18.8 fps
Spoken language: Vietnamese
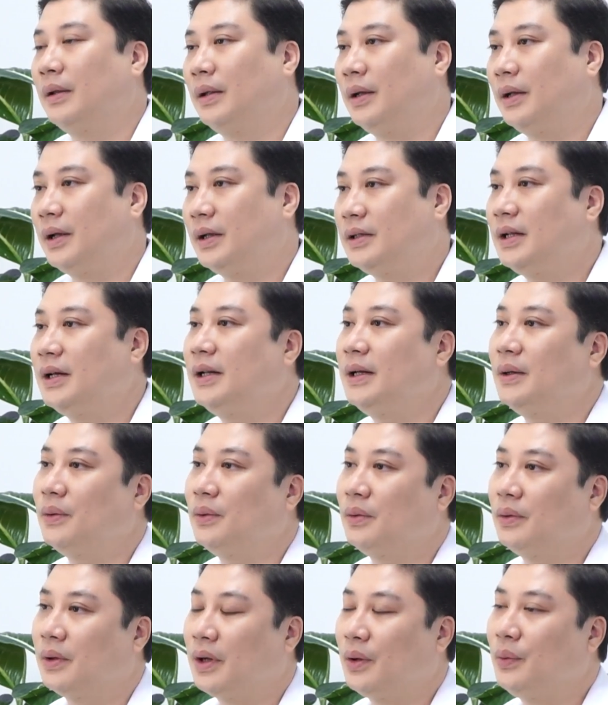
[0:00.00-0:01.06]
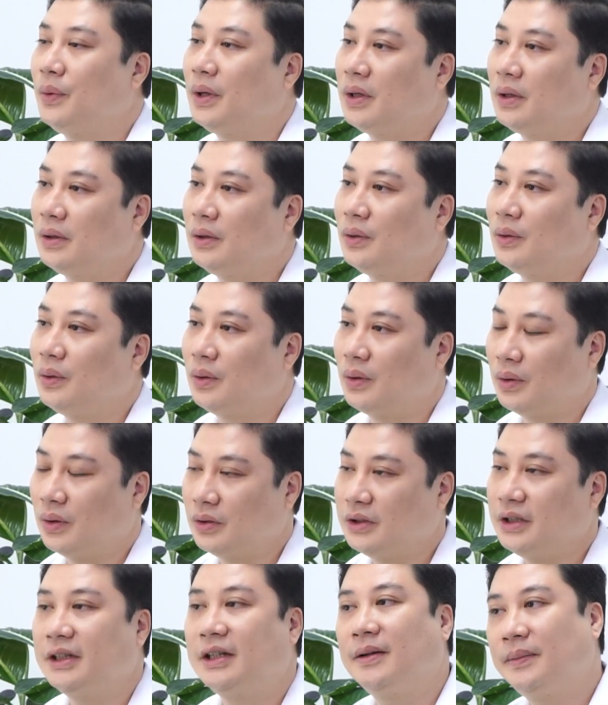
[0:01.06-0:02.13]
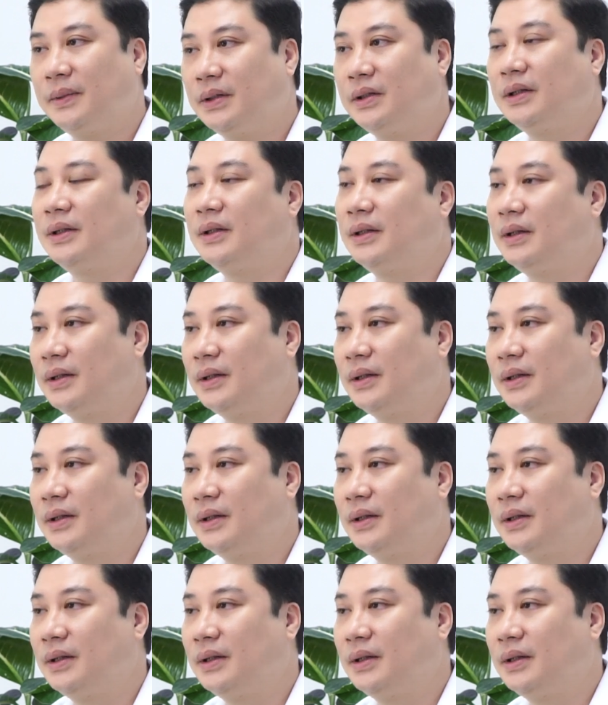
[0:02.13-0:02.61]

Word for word: thì cái chất liệu cái nguy cơ lộ nó sẽ thấp hơn